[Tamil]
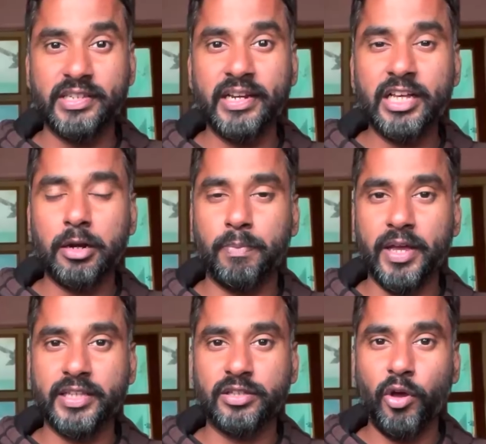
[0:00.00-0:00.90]
சீனியர்
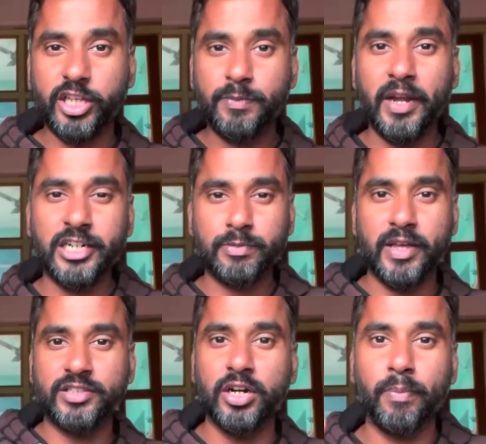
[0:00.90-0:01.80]
பிளேயர்ஸையோ எக்ஸ்பீரியன்ஸ்
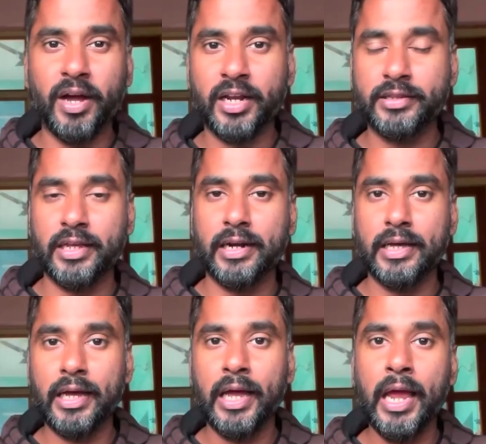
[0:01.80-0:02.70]
பிளேயர்ஸோ எடுப்பாங்கன்னு தெரில
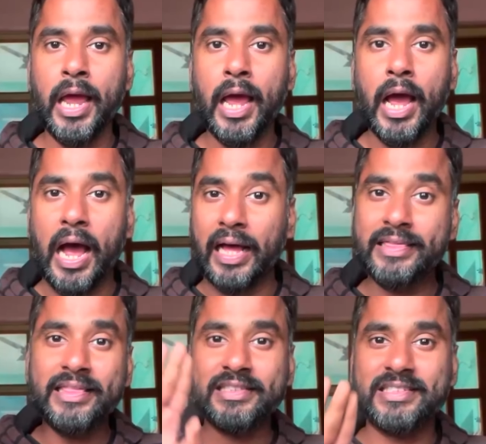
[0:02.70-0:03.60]

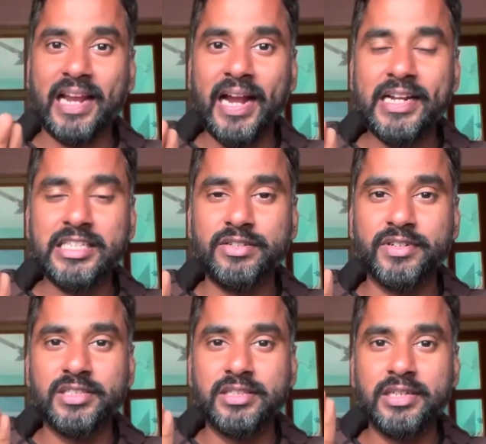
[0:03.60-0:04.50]
அந்த ஸ்ட்ராட்டஜி
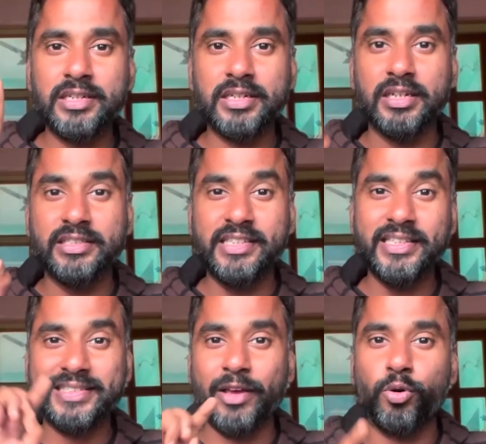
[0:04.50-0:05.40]
வந்து
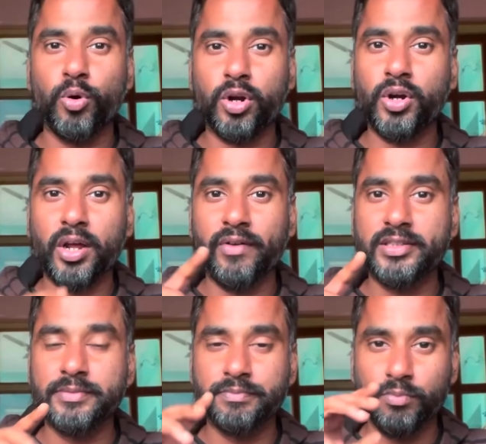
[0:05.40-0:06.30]
சிஎஸ்கேவுக்கு ஒர்க் அவுட்
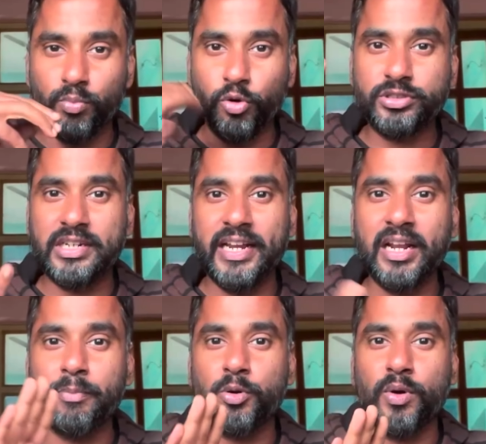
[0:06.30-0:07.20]
ஆகாது மோஸ்ட்லி
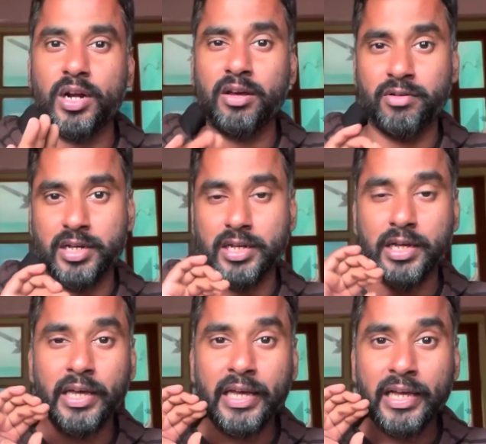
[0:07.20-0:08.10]
என்ன பண்ணுவாங்கன்னா அவங்க
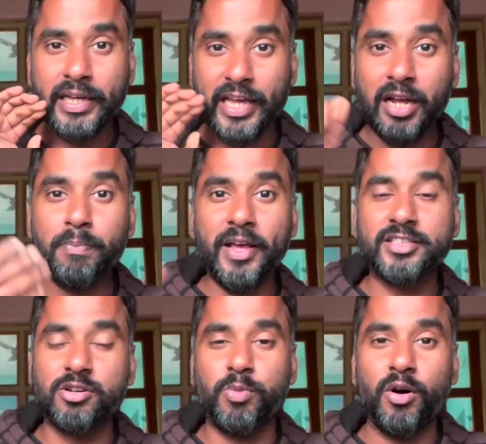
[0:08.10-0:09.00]
யங்
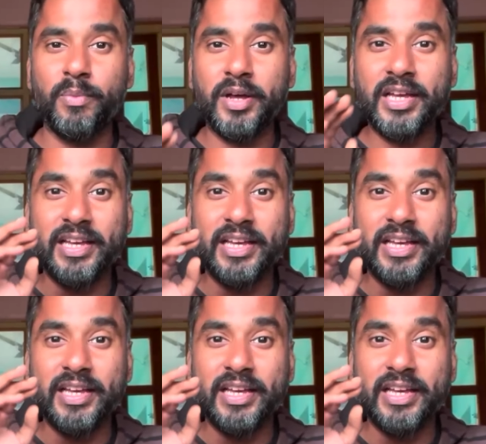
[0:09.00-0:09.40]
பிளேஸ்க்கு போகாம